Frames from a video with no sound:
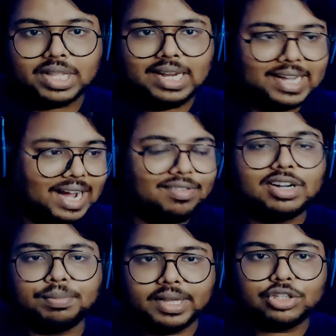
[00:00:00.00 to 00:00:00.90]

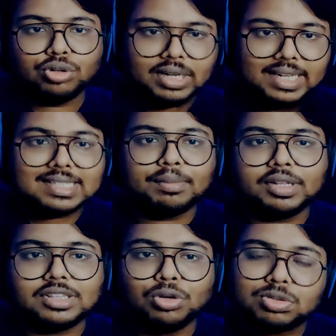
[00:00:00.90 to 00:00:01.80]
लिखावट में जो लिरिक्स आप
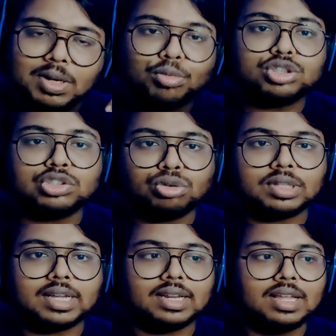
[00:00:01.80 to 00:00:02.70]
लिखते हो उसमें इमोशंस
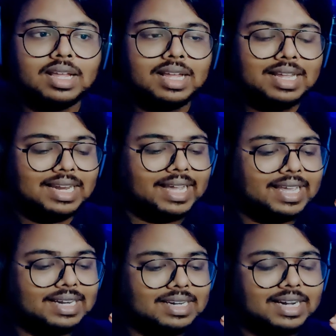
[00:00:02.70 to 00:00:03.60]
होती है
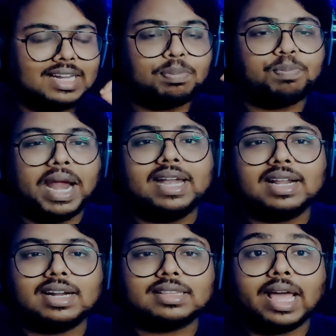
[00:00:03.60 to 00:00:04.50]
लेकिन ये
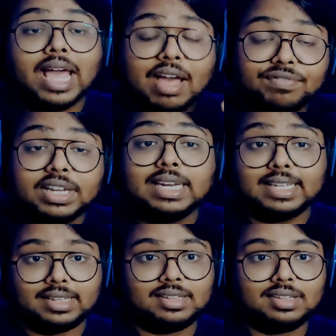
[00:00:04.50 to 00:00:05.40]
डिपेंड करता है
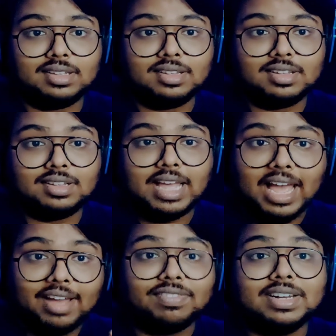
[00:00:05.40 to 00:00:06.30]
हैवीली
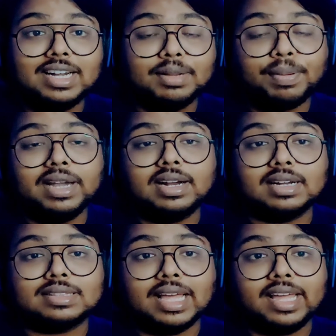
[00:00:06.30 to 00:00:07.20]
हैवीली डिपेंड
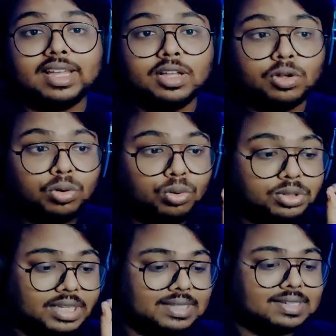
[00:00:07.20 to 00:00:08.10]
करता है
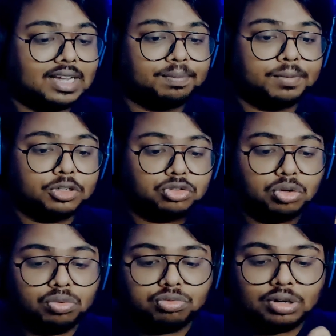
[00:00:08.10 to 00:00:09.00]
उस इंसान पर
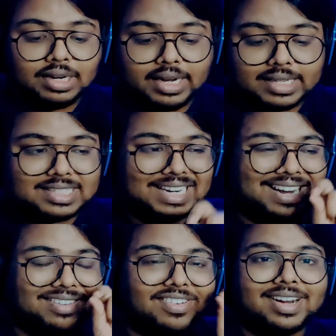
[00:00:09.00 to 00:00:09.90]
जो वो लिरिक्स
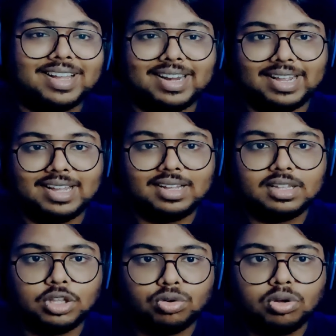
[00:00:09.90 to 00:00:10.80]
डिलीवर करेगा
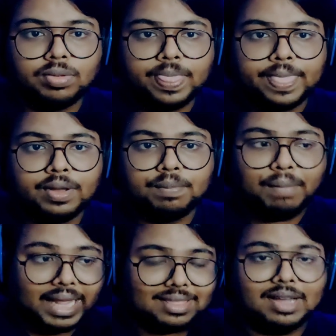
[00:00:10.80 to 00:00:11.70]
यू you नो know?
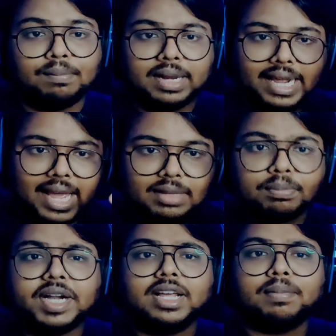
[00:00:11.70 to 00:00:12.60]
माध्यम बनेगा एक
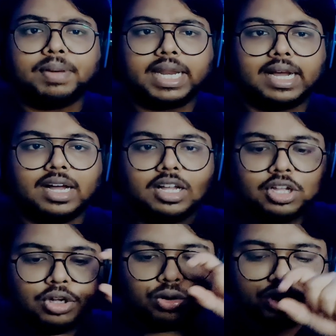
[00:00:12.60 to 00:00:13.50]
मीडियम बनेगा
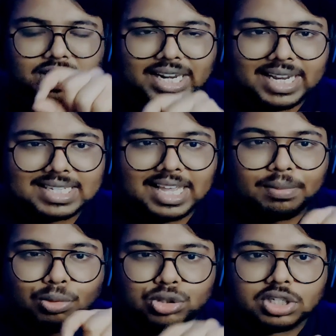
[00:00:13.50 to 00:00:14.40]
उस लिरिक्स के
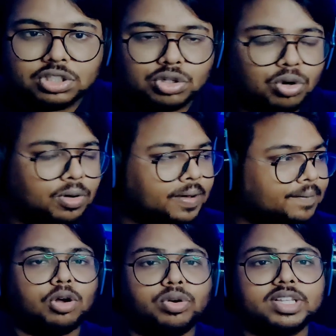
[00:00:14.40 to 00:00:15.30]
इमोशंस को
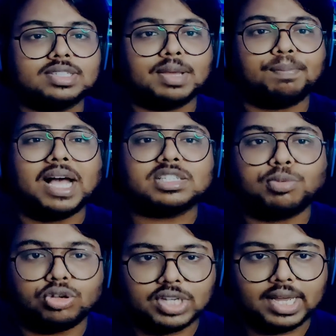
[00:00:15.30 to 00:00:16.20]
ऑडियंस के पास
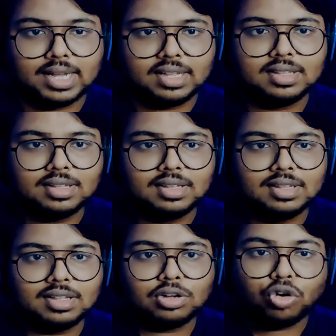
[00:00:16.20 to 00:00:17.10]
पहुंचाएगा
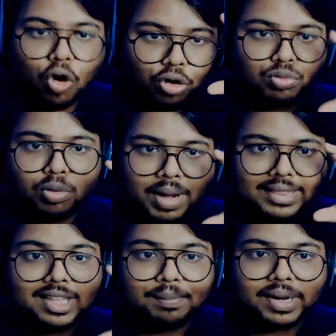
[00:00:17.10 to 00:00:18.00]
कौन वो
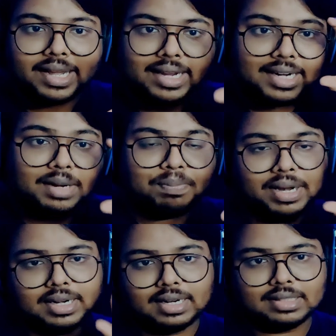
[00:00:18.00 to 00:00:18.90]
माध्यम बनेगा ये
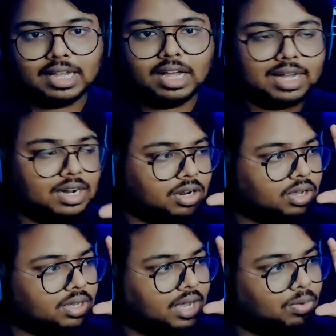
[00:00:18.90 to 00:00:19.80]
डिपेंड करता है अगर
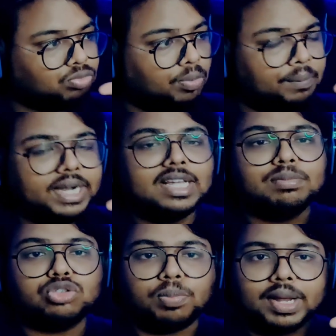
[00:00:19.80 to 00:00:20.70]
वो
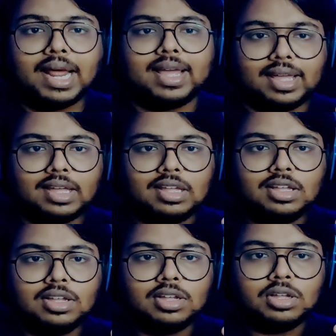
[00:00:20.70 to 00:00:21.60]
मीडियम जो बना है
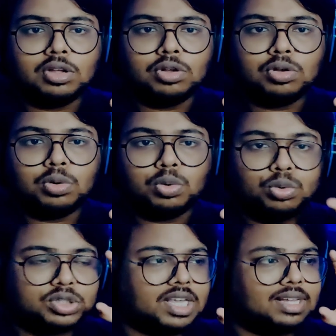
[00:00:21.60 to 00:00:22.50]

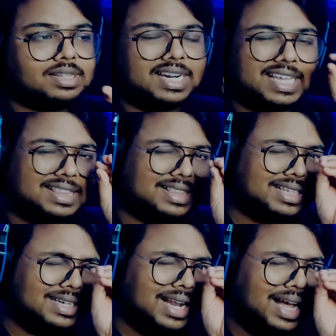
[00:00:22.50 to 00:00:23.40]
उसके अंदर
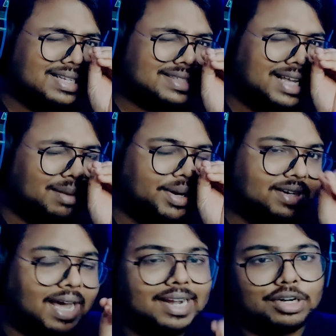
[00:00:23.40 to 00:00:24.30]
इतना सा भी
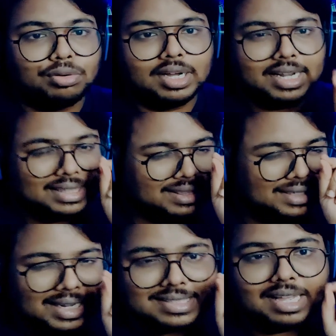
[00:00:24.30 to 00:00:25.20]
टैलेंट होगा ना
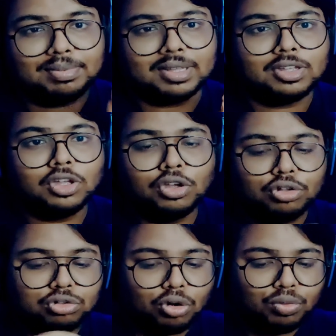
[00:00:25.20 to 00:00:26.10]
इतना सा भी
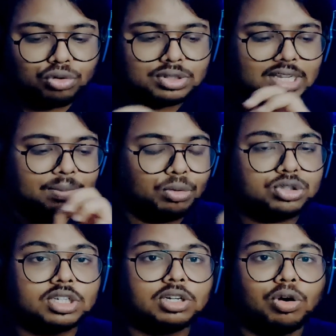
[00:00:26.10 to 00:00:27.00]
तो उस
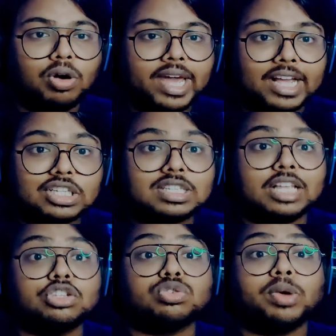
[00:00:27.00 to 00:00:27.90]
इमोशन को
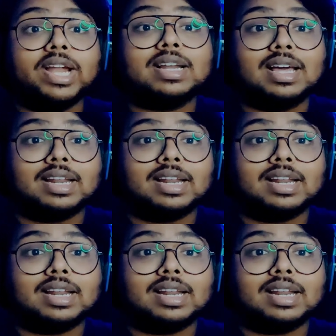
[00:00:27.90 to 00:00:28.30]
एक्सेंचुएट